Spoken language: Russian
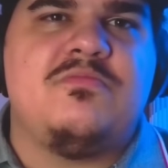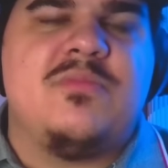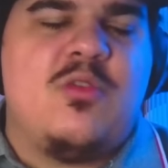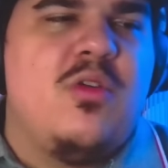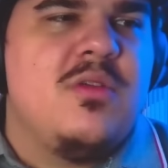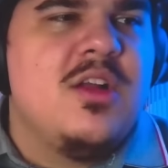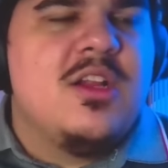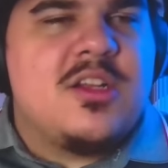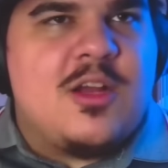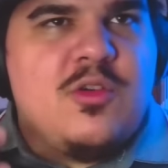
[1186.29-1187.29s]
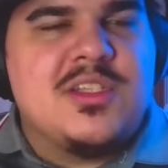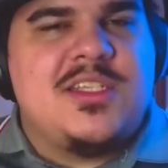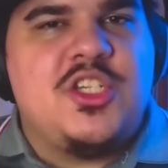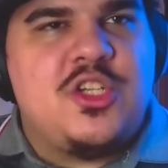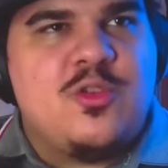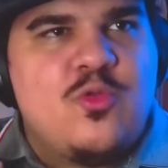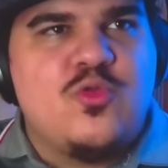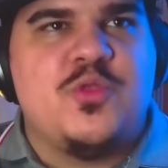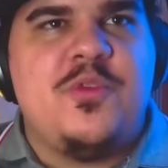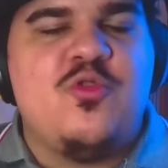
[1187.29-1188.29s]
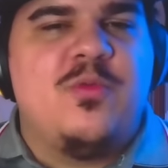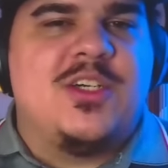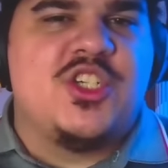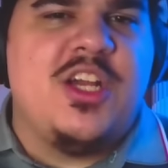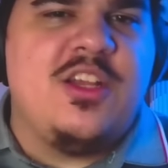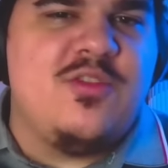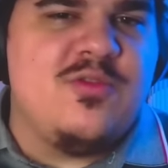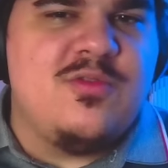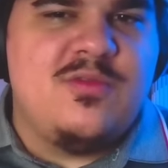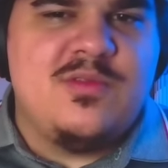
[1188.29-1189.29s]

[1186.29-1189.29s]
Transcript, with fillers: такой, к такой настоящей дружбе и уважению.